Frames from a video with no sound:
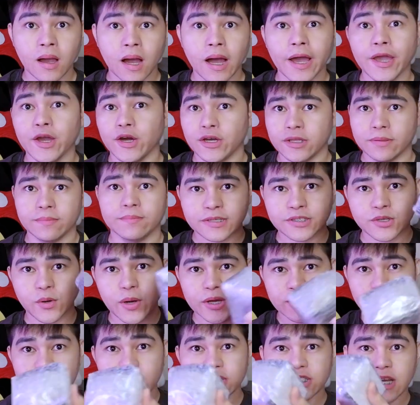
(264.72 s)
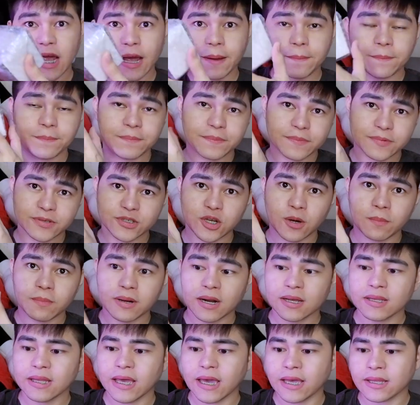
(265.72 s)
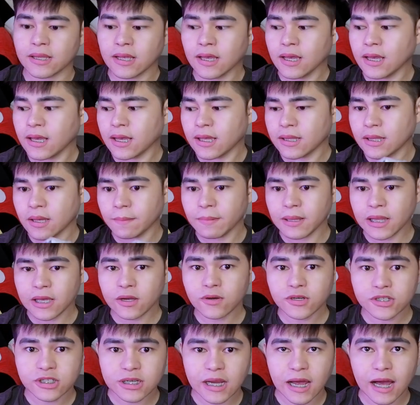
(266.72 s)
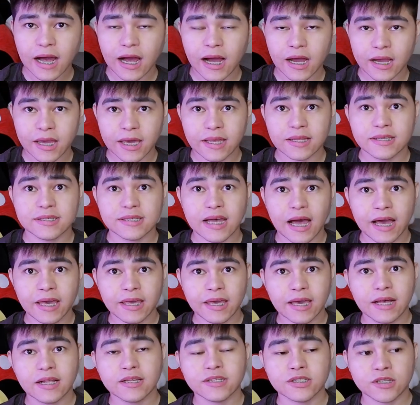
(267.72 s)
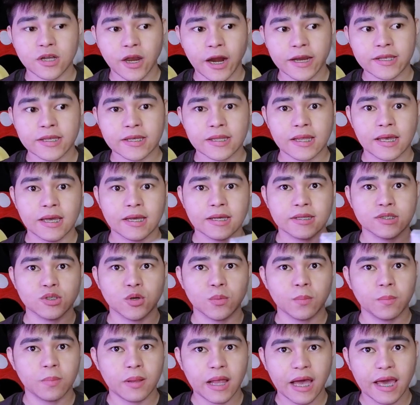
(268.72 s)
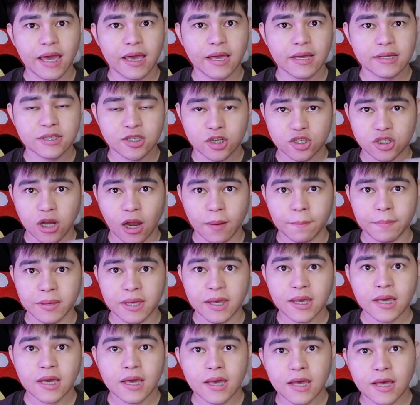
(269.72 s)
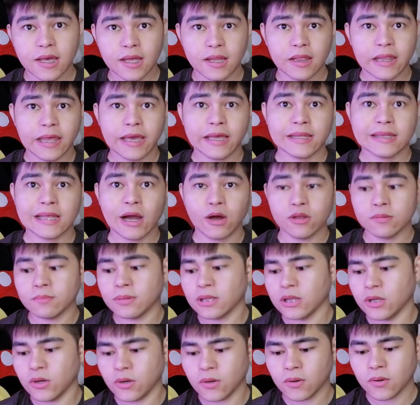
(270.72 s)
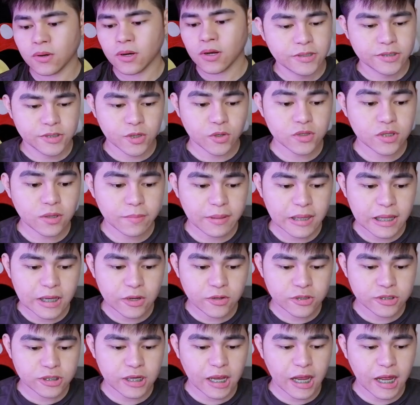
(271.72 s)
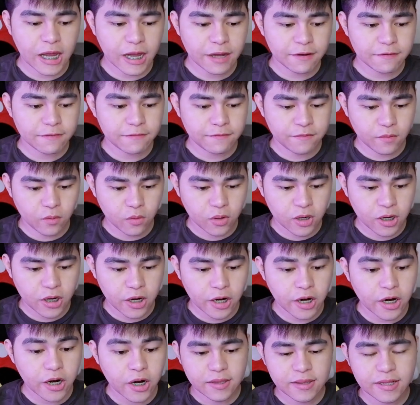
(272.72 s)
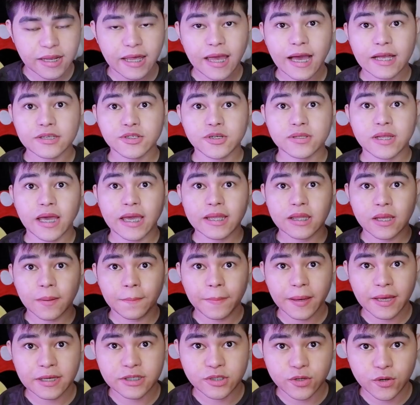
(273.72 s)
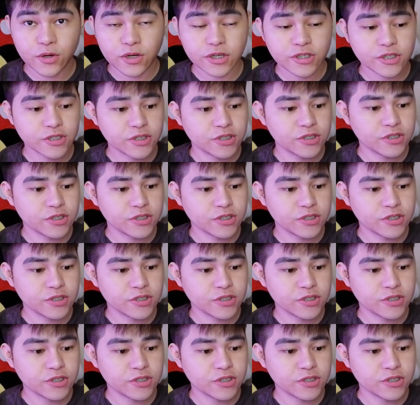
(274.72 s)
ayun. So ito na siya. Sobrang liit. Nabili ko siya ah, again sa Ayel's Gardening Supply sa Shopee. Link down below. So nabili ko siya for 380 pesos